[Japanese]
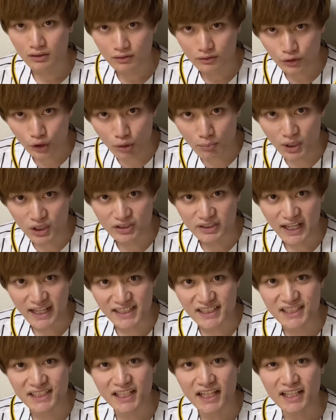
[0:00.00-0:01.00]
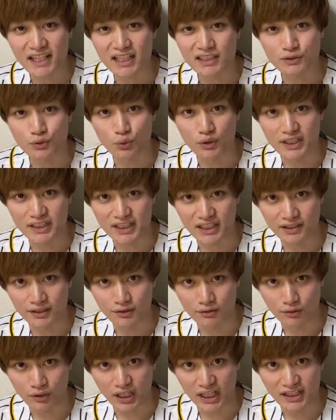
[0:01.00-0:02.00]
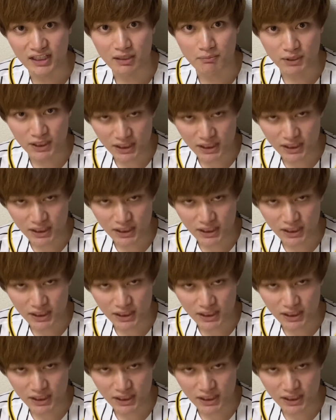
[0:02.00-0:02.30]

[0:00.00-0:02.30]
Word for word: どうも、阪神タイガース応援チャンネルのケンタム